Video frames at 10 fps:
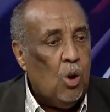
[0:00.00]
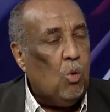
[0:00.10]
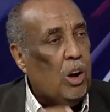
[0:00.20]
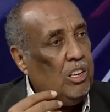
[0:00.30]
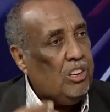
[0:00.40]

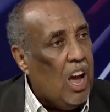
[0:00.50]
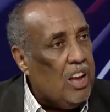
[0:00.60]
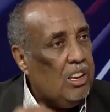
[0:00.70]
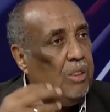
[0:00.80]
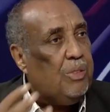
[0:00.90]

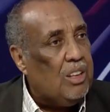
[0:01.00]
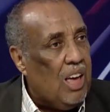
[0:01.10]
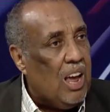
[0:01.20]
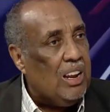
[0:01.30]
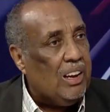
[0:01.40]
وحجاجي في
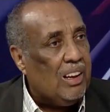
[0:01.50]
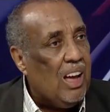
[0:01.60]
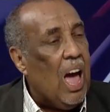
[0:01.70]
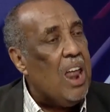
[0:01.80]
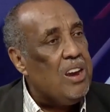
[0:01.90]
ذلك
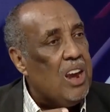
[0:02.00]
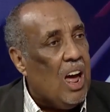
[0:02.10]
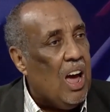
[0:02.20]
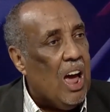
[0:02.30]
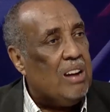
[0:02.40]
أن
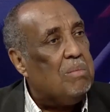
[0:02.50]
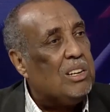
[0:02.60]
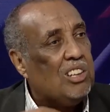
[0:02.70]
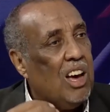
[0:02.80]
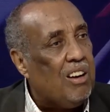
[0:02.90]

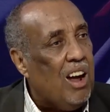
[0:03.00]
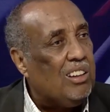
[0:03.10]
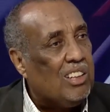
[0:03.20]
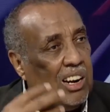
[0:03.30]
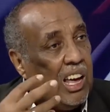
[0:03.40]

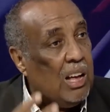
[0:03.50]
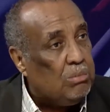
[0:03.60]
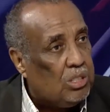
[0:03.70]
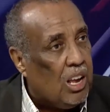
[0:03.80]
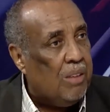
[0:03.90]
المسارات
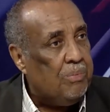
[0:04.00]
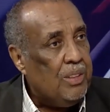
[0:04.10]
الخمسة